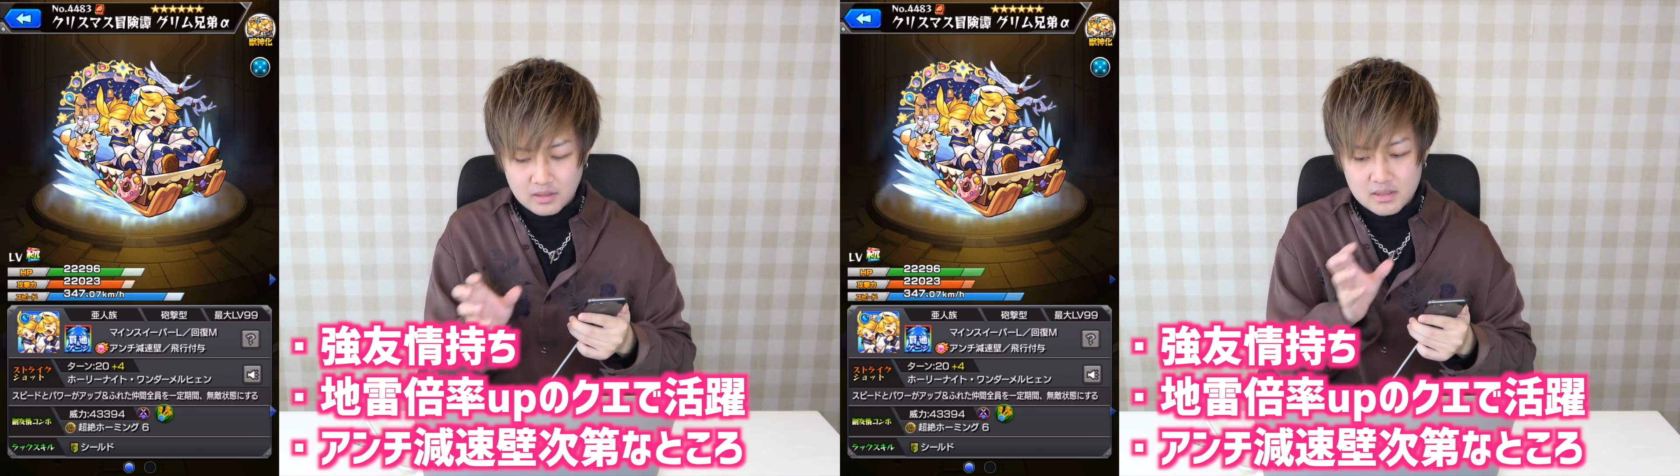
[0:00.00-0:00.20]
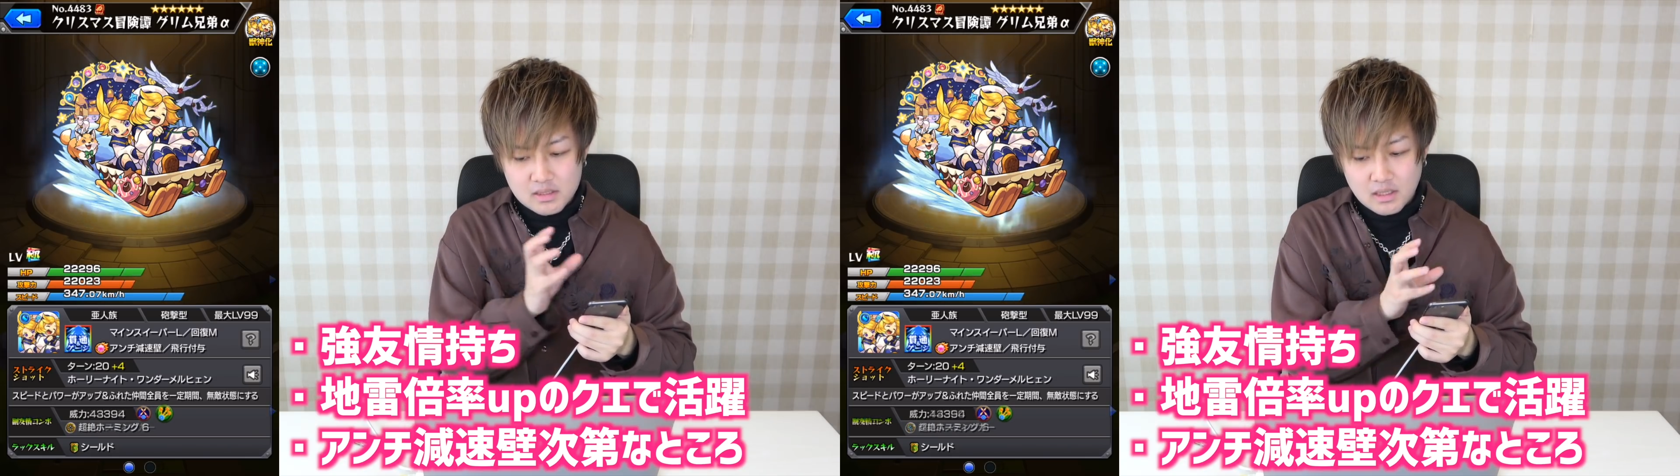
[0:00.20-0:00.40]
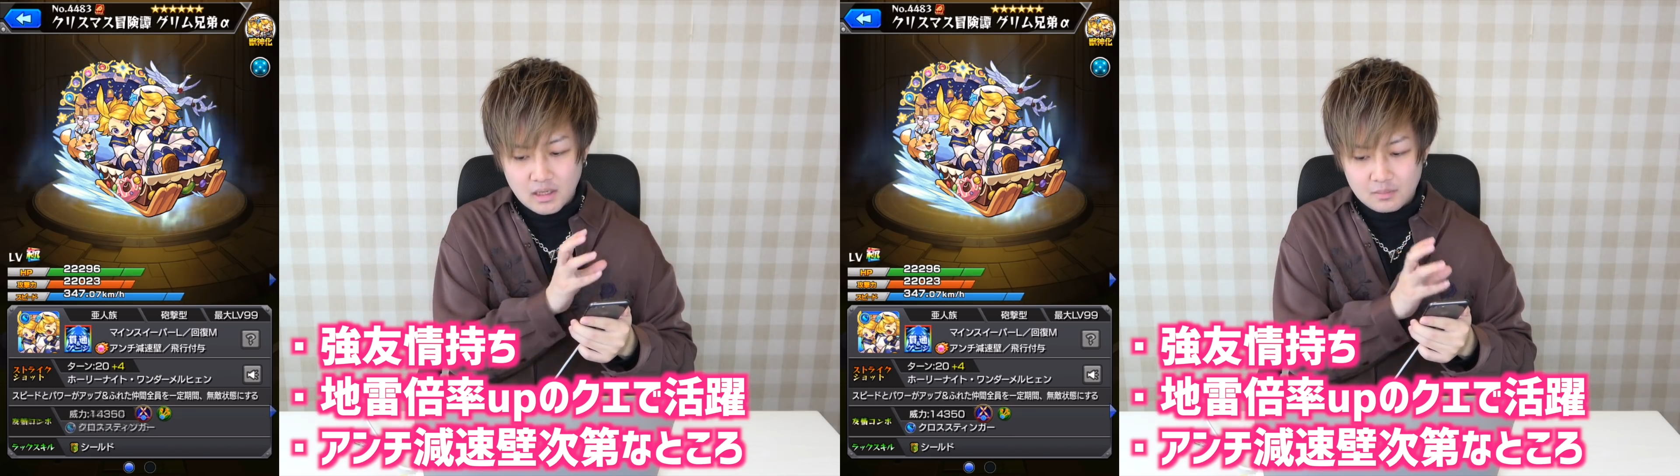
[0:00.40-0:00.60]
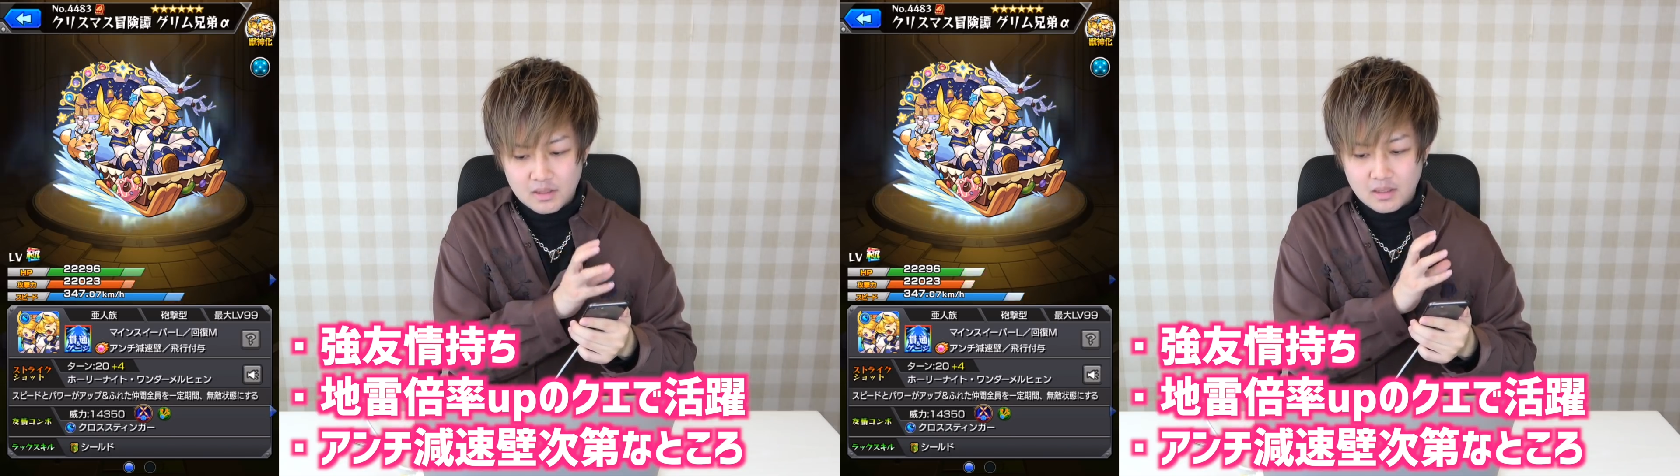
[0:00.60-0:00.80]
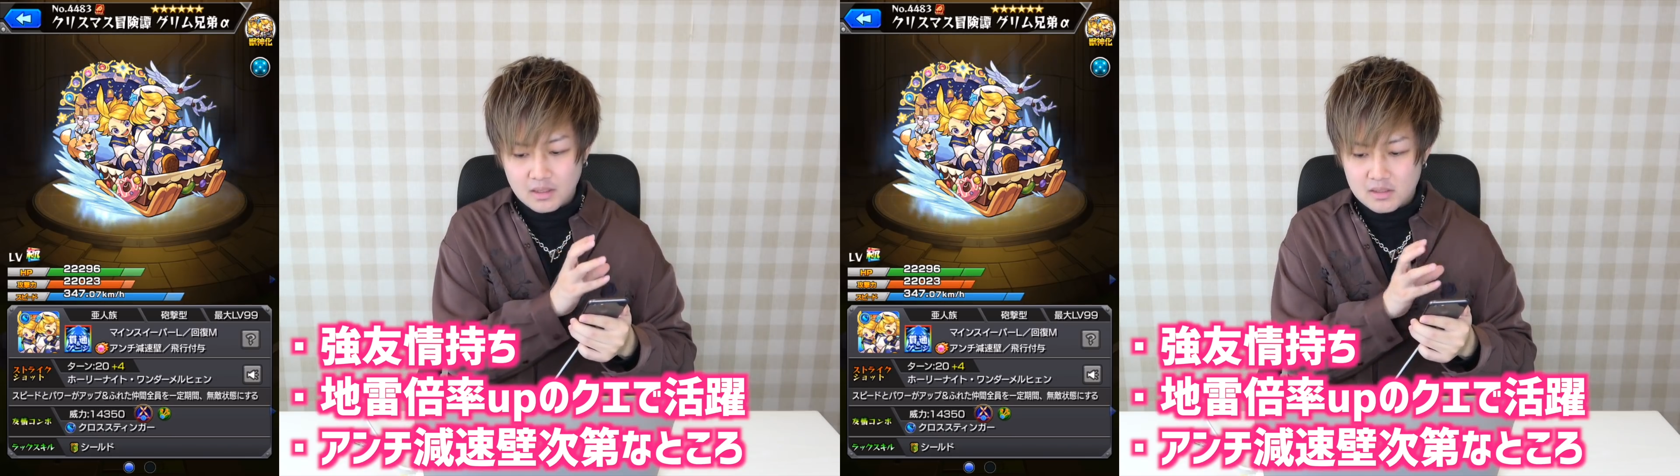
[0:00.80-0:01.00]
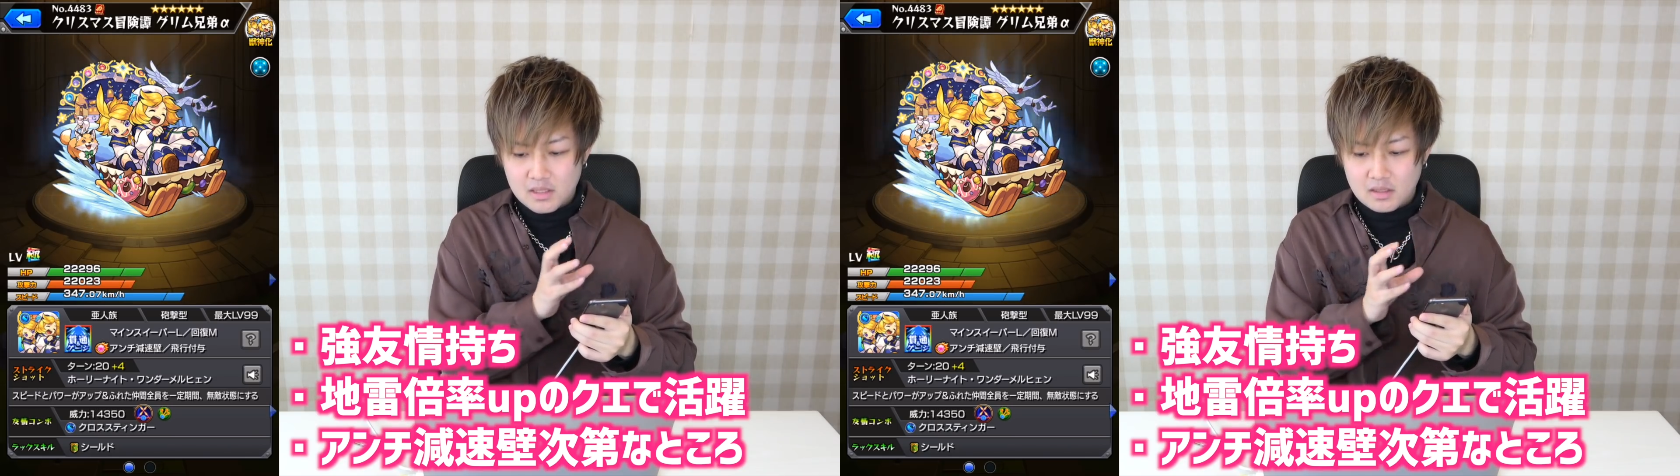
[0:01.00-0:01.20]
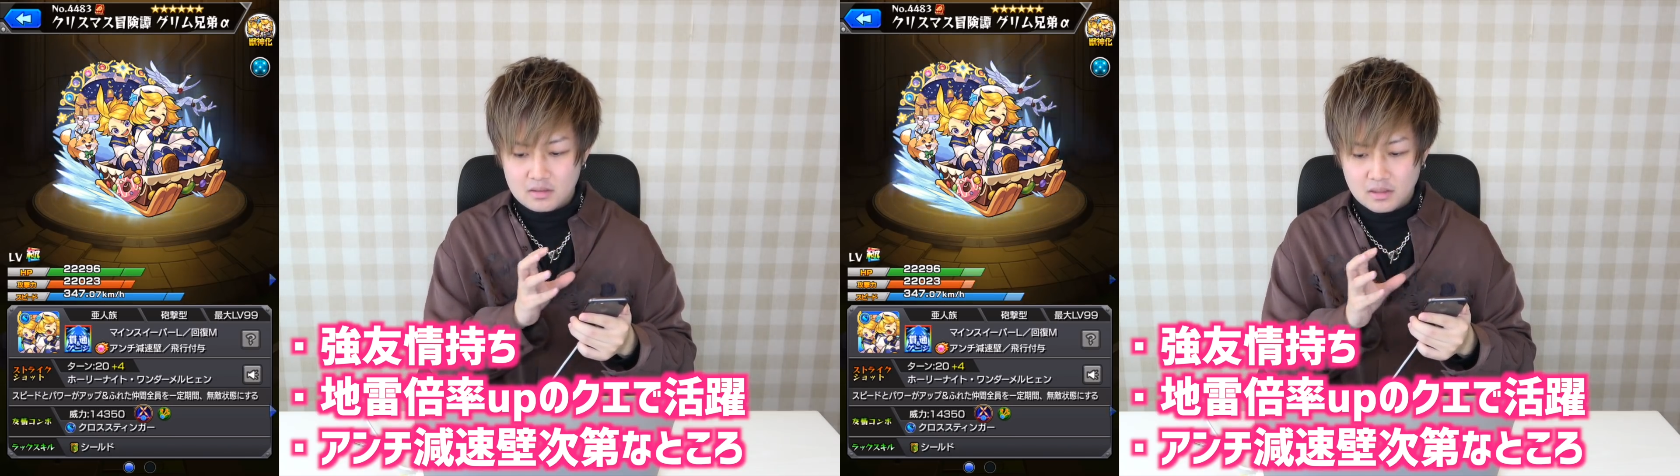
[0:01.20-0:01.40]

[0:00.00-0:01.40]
でしかあまり活躍